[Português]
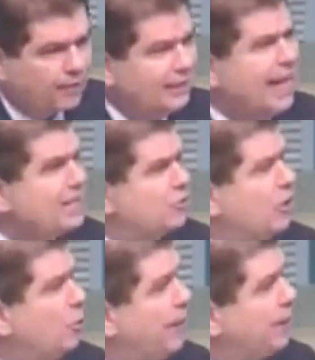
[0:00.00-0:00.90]

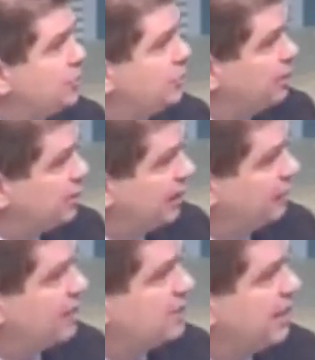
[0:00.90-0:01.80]
nacionalmente, o Ministério
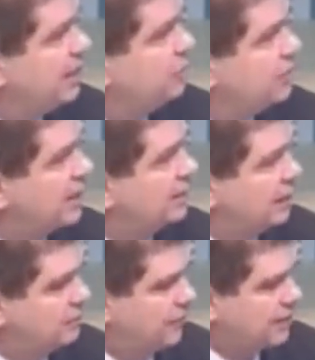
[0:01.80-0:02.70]
da Fazenda e os
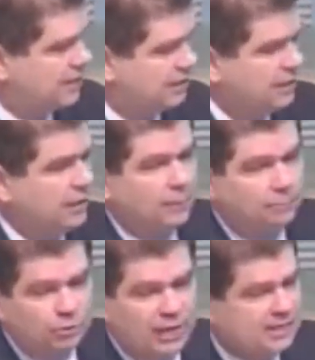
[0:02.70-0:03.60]
secretários de Fazenda
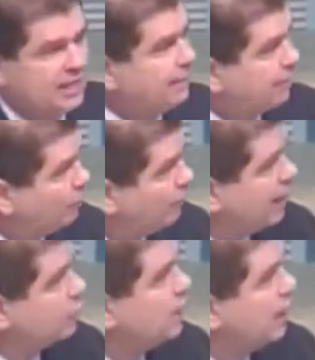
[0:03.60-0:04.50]
pudessem
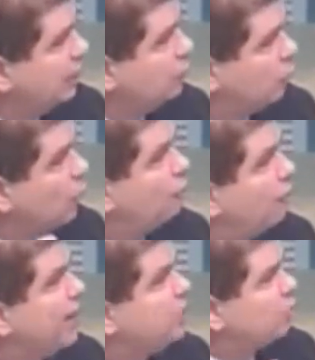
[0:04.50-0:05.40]
aprovar uma, um
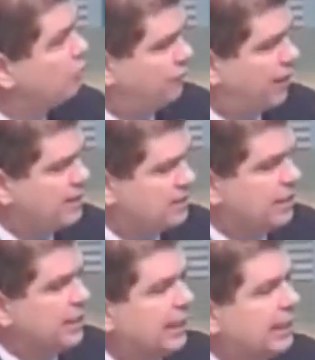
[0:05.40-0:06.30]
convênio com FAIS
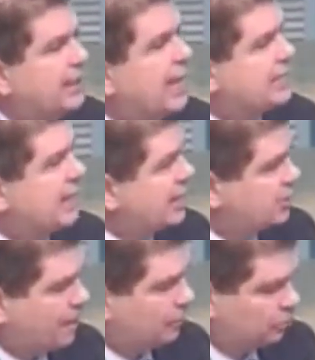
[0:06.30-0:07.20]
que desse
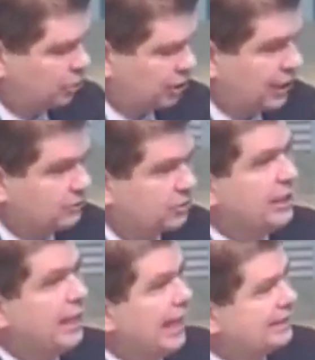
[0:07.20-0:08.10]
respaldo aos estados.
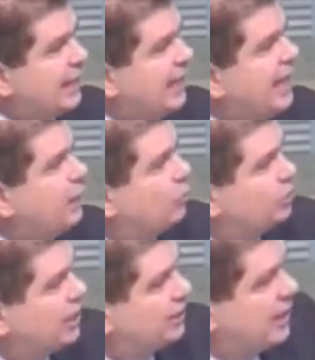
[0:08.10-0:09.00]
Essa lei com
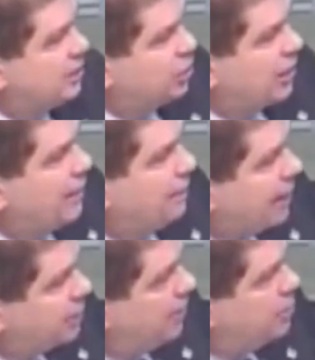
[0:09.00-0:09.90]
certeza está
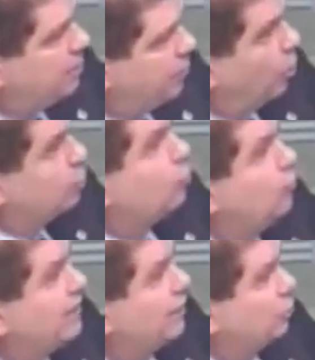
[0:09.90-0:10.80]
praticamente pronta, o
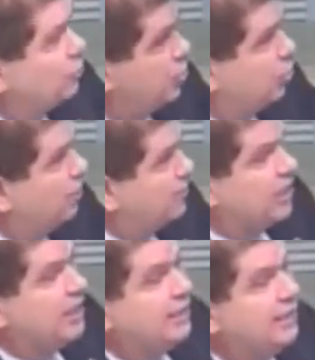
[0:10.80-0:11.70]
governador Cid Gomes
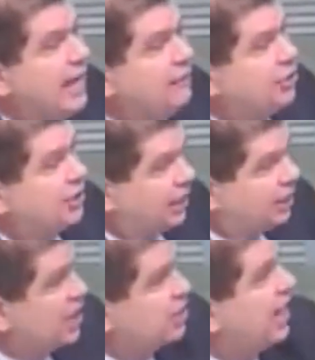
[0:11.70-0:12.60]
deve estar
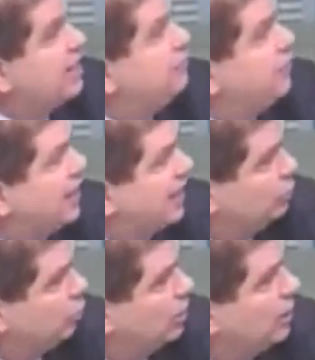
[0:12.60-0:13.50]
já já
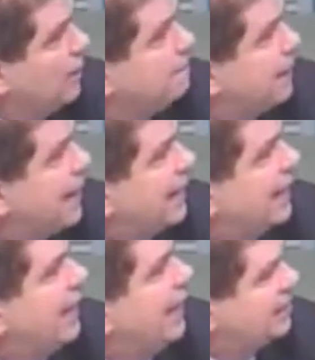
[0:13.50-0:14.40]
enviando
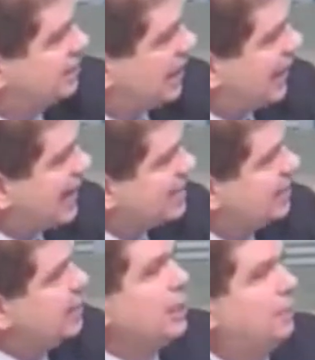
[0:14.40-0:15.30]
para esta
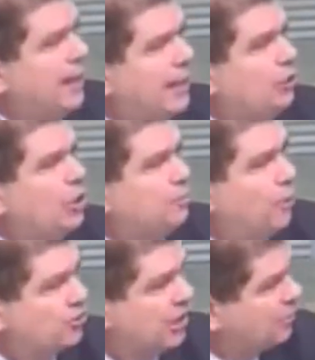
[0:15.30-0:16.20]
casa, para que nós
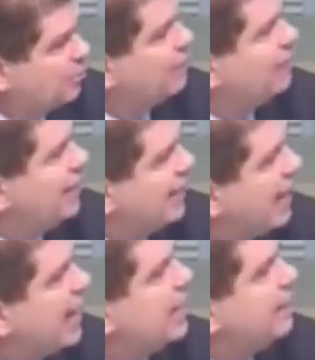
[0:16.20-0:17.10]
possamos
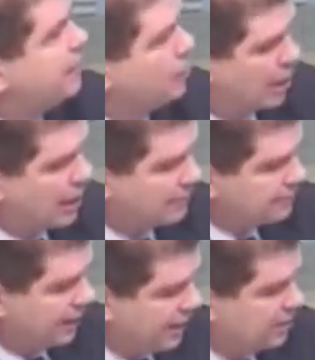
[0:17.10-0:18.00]
avaliar e aprimorá-la.
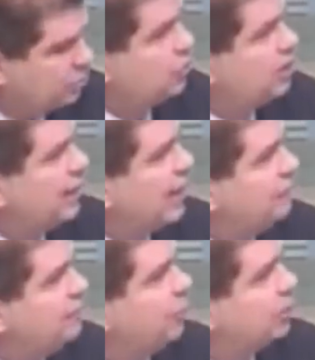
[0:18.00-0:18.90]
E isso se
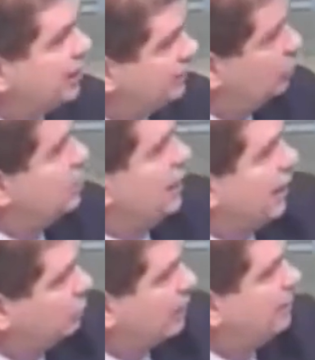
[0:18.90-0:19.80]
deve, portanto,
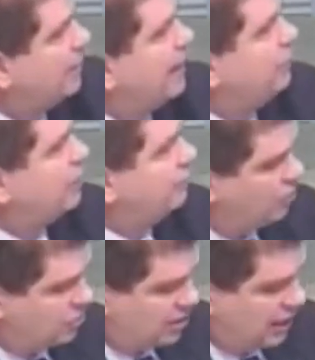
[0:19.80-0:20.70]
ao trabalho que
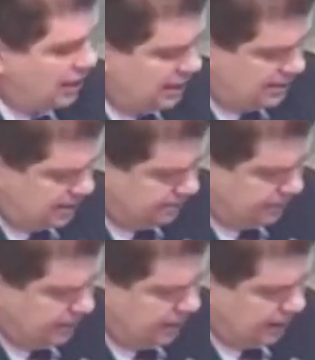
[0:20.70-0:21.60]
Vossa Excelência
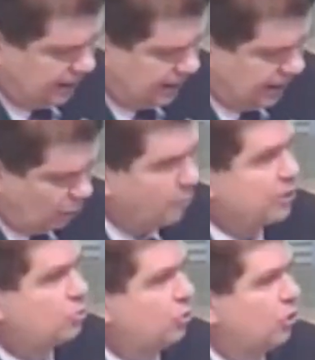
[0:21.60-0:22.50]
eh,
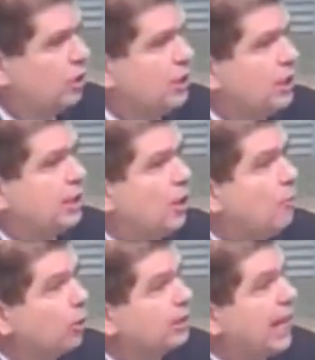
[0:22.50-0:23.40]
começou e que eu
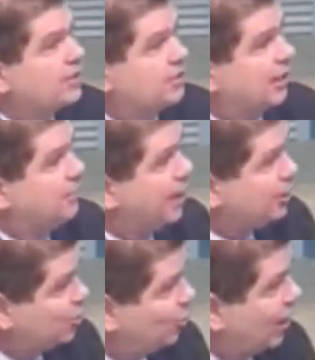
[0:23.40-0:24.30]

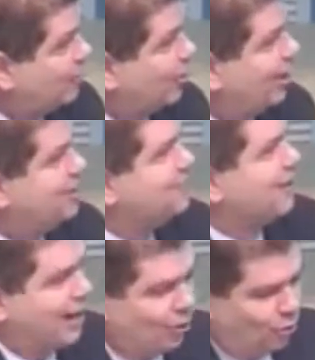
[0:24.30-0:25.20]
modestamente colaborei
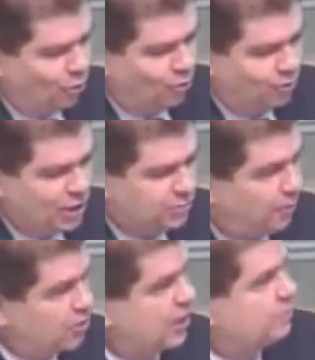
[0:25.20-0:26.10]
ao longo desse
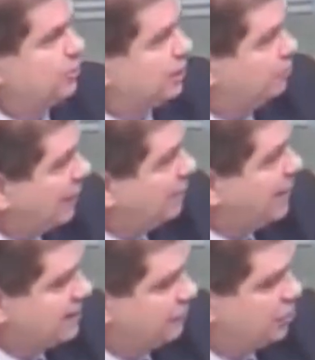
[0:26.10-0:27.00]
processo. Portanto,
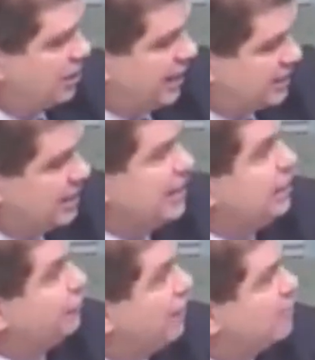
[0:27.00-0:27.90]
parabéns a Vossa Excelência
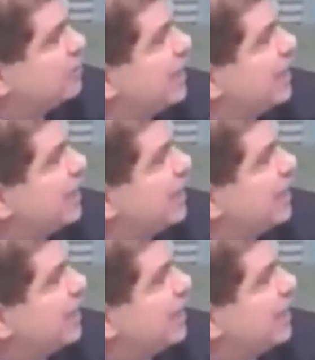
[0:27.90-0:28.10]
e vamos